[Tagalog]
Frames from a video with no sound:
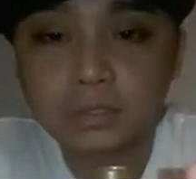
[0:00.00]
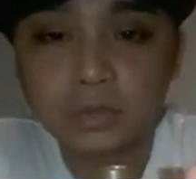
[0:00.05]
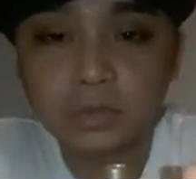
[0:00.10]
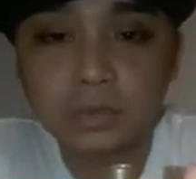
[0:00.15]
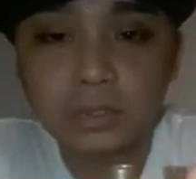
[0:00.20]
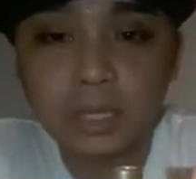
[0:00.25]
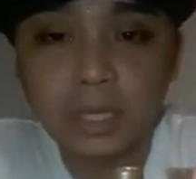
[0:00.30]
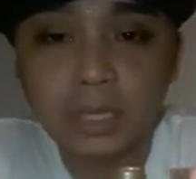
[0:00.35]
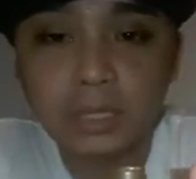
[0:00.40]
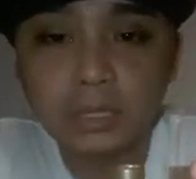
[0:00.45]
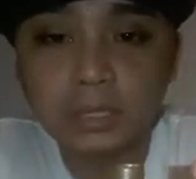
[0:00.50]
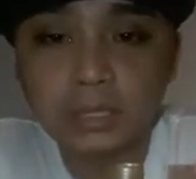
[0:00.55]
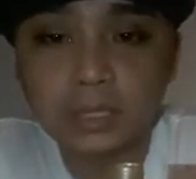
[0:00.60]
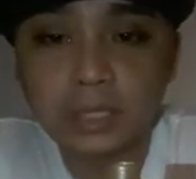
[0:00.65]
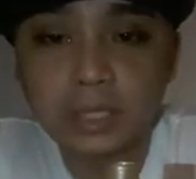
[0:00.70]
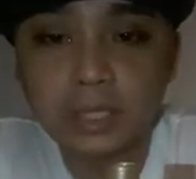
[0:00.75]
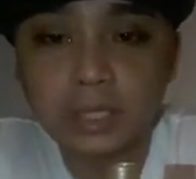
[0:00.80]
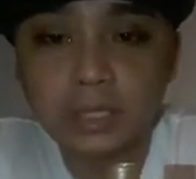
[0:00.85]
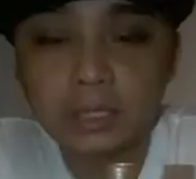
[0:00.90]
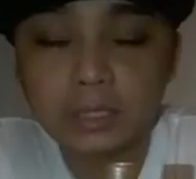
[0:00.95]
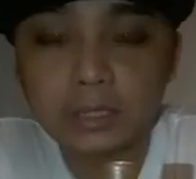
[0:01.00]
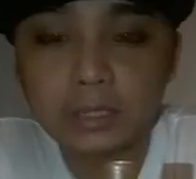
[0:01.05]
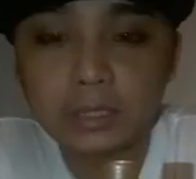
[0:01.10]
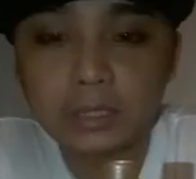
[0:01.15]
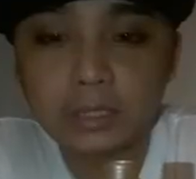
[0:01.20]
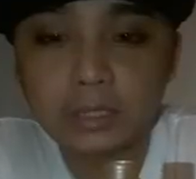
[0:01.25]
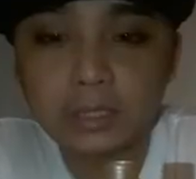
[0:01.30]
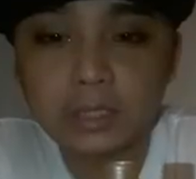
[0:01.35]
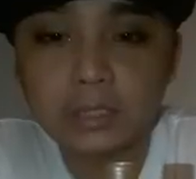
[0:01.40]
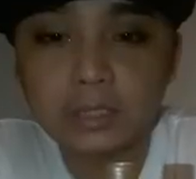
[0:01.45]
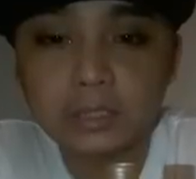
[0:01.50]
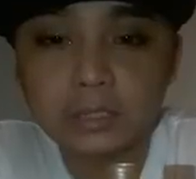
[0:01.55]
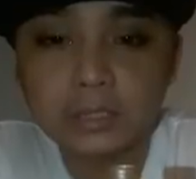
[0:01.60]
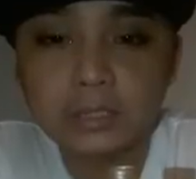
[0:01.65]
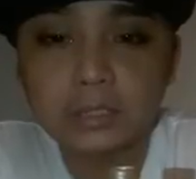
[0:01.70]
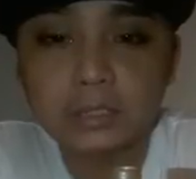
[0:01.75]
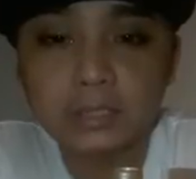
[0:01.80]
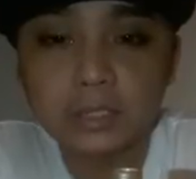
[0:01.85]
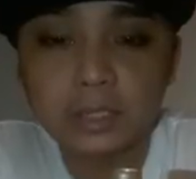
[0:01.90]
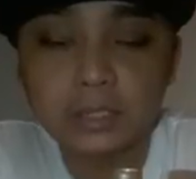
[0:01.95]
So lahat yan is
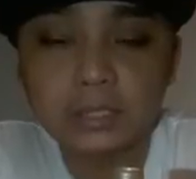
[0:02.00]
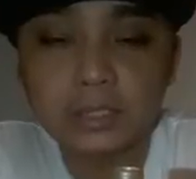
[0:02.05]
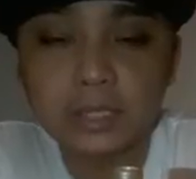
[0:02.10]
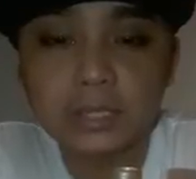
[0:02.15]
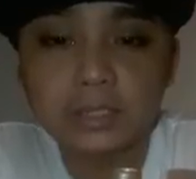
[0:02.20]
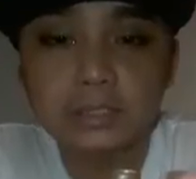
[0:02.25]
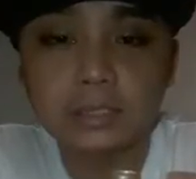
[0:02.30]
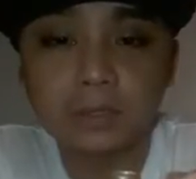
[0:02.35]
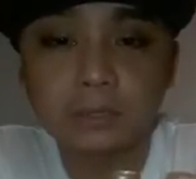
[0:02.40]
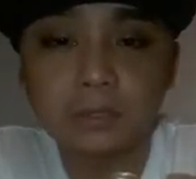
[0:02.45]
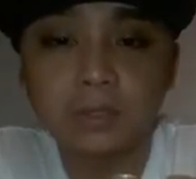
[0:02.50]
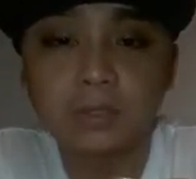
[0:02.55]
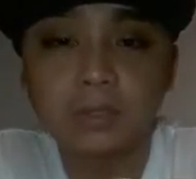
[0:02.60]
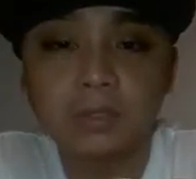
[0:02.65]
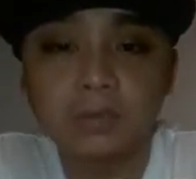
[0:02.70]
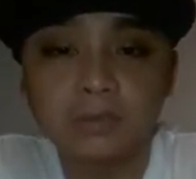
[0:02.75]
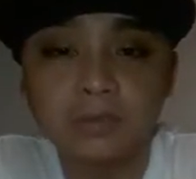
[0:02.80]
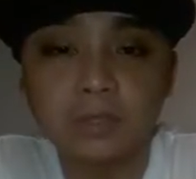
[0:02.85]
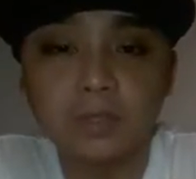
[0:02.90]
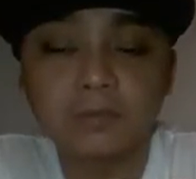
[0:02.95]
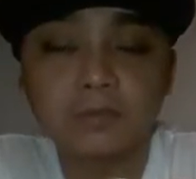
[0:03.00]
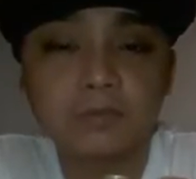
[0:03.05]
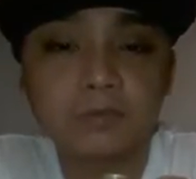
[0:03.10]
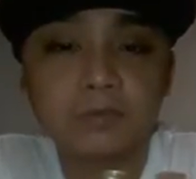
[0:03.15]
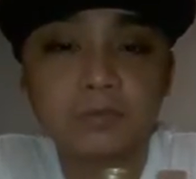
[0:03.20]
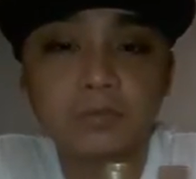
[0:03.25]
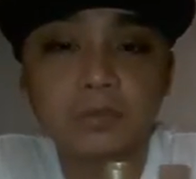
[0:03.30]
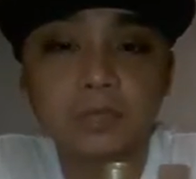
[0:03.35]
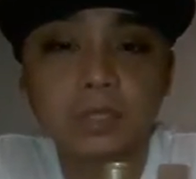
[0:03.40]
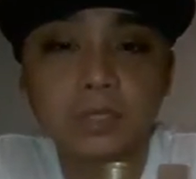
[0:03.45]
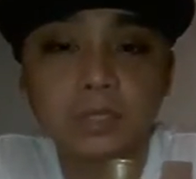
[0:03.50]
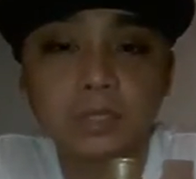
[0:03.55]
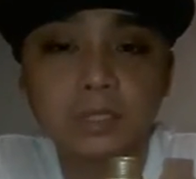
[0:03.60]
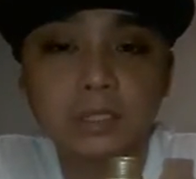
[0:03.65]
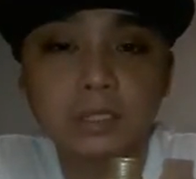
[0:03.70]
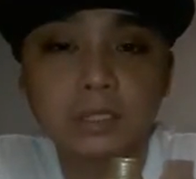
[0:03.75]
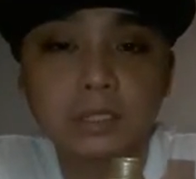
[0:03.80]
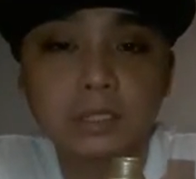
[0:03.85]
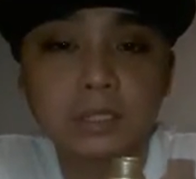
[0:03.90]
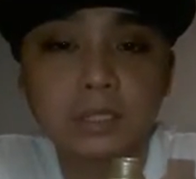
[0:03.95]
adjustable if ever gusto
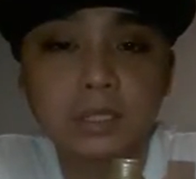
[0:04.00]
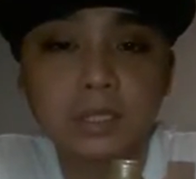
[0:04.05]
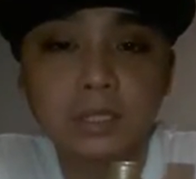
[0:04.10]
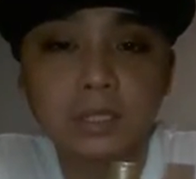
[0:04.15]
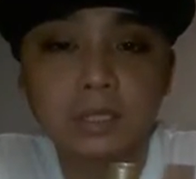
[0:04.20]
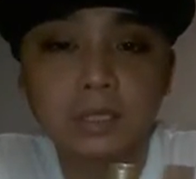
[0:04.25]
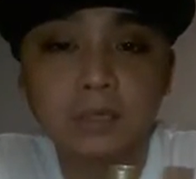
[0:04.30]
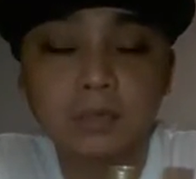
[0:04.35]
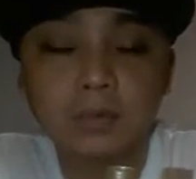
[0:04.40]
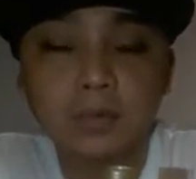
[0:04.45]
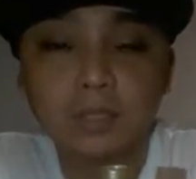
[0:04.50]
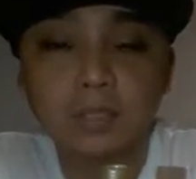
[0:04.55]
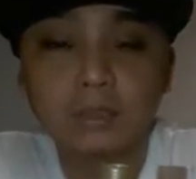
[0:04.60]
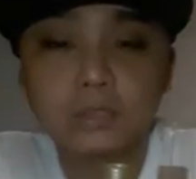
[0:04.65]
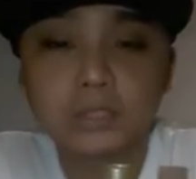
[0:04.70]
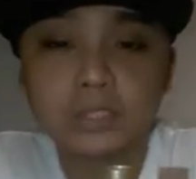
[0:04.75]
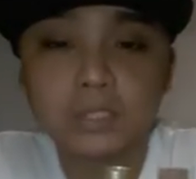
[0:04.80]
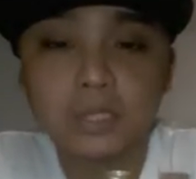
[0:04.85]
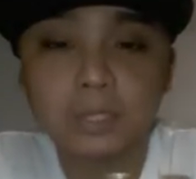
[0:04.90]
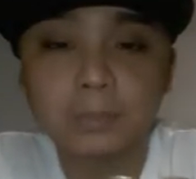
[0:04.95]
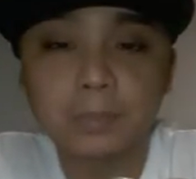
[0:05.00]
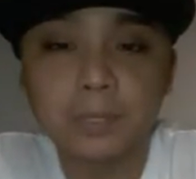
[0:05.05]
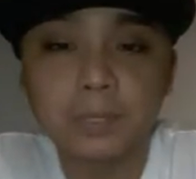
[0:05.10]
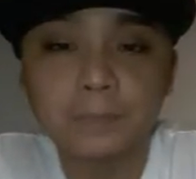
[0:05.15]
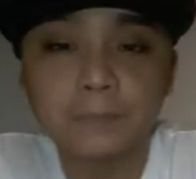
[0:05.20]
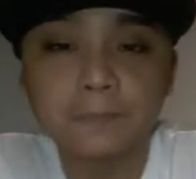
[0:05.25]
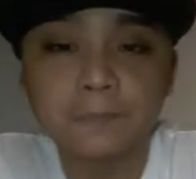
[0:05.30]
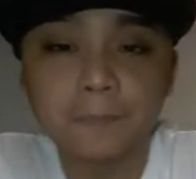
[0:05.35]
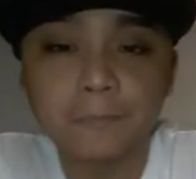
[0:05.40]
nating luwagan o sikipan.